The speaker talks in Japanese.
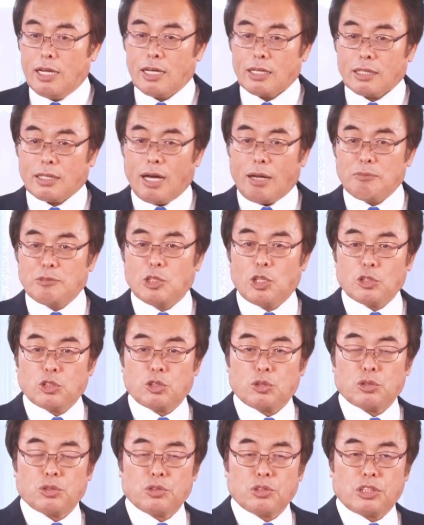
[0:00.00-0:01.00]
神を知
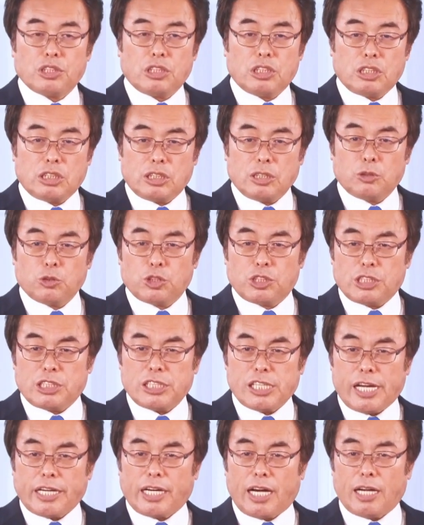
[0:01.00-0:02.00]
る知る知
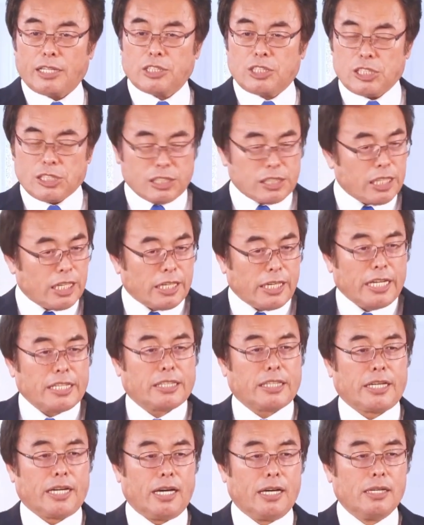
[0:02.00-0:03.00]
恵が知識がないか
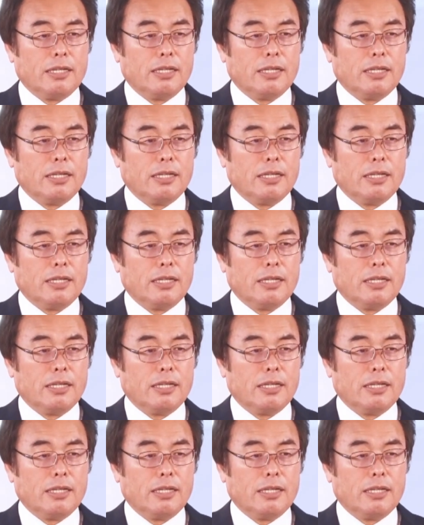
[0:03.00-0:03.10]
ら